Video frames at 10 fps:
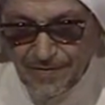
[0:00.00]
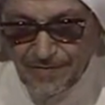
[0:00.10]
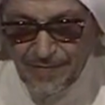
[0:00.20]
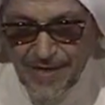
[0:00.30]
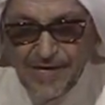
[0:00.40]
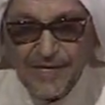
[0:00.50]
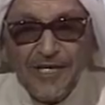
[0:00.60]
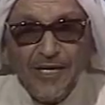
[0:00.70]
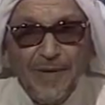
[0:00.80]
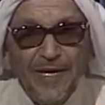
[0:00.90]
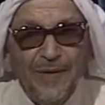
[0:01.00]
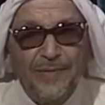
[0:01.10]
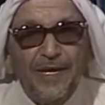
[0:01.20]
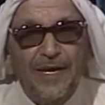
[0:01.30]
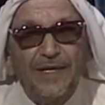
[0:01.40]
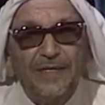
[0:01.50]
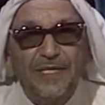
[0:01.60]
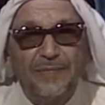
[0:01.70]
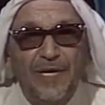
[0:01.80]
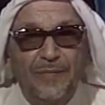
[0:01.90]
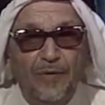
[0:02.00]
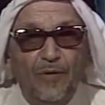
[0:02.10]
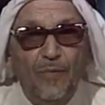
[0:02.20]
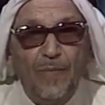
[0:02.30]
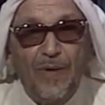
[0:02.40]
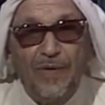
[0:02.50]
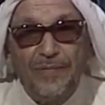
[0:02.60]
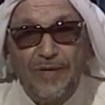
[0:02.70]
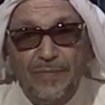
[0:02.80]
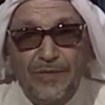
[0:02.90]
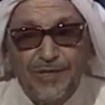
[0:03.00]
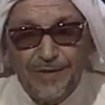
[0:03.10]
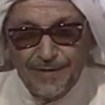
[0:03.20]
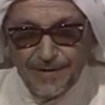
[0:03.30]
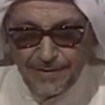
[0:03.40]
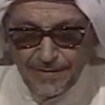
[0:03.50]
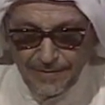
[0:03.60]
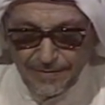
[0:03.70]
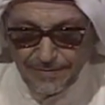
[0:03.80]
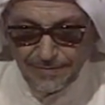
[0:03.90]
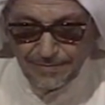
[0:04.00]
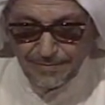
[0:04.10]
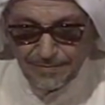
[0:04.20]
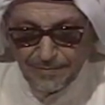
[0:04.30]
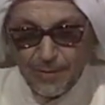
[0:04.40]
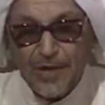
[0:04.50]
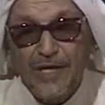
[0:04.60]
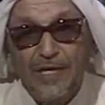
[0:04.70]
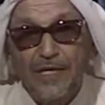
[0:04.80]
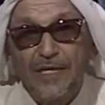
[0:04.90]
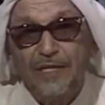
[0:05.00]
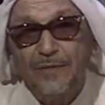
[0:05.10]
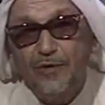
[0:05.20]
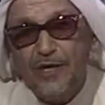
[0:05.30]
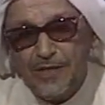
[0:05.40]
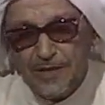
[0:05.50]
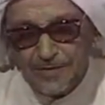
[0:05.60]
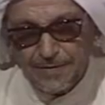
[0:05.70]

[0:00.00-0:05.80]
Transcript: فبأيتهما يبدأ يبدأ بالأم أو يبدأ بالجدة والله يا أخي أنت مخير